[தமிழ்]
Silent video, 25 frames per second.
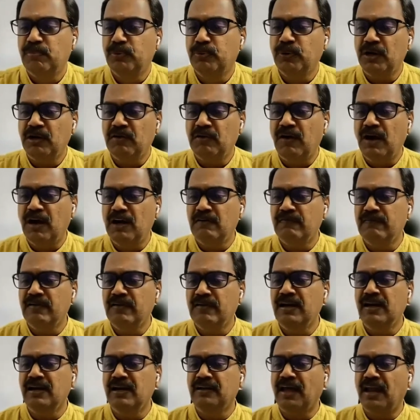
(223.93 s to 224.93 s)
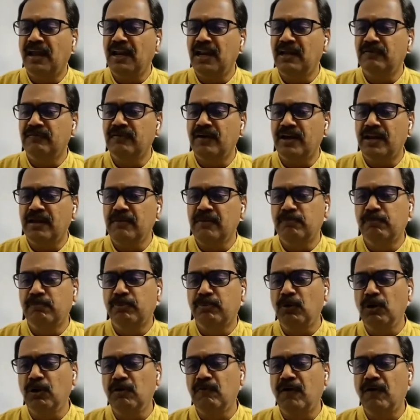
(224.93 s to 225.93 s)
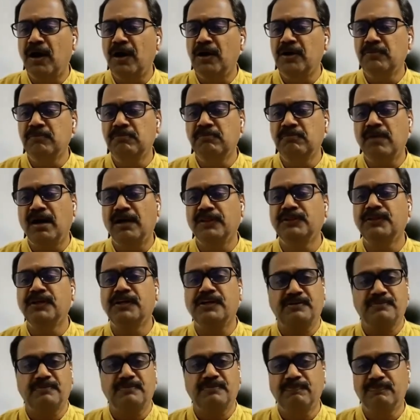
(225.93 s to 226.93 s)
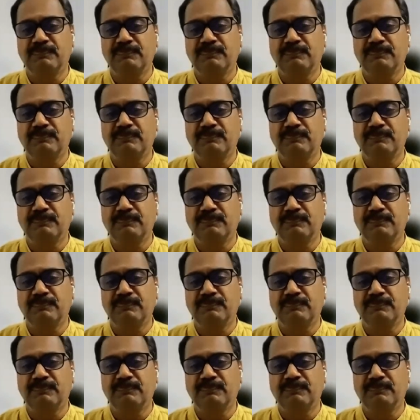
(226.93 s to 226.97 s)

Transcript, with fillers: புற வாழ்வில் நல்லவரை போல் வாடும் மாந்தர்